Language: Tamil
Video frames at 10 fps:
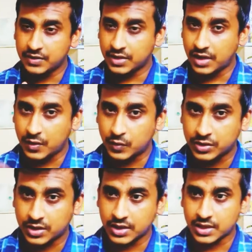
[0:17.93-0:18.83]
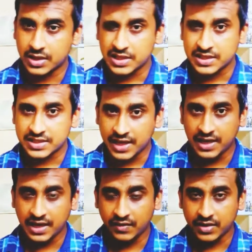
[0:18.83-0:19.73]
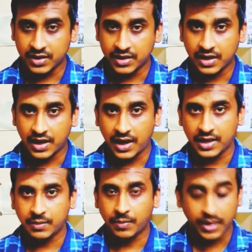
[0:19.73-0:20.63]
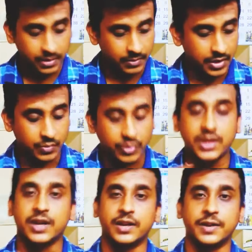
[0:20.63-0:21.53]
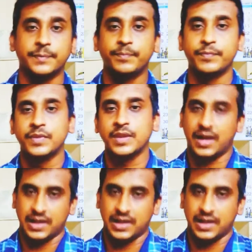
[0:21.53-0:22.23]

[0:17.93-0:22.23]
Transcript: அப்போ என்ன ஆகுதுன்னா ஒருத்தர் சைக்கிளில் வந்து அந்த பெரிய மேலே மோதிடுறாரு